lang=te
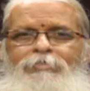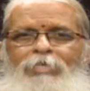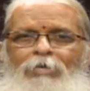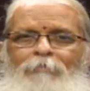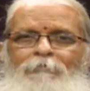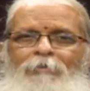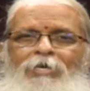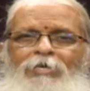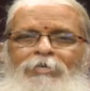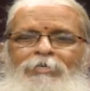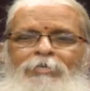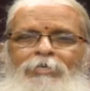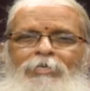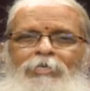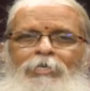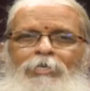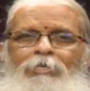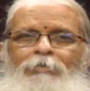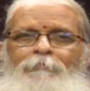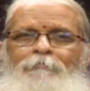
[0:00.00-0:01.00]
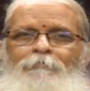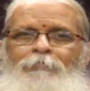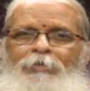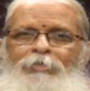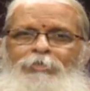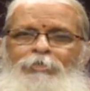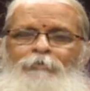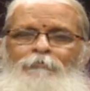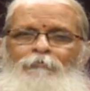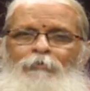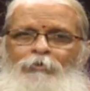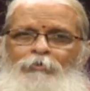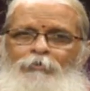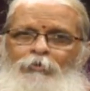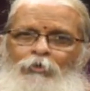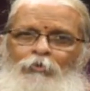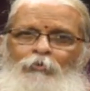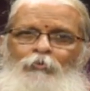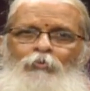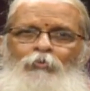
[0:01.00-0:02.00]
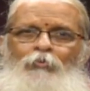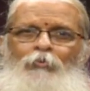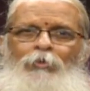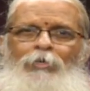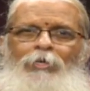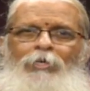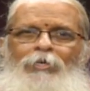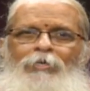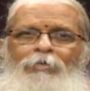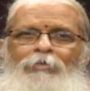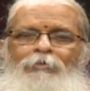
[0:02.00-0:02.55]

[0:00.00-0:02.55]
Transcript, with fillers: సామాన్యంగా ప్రతి ఒక్కరూ కూడా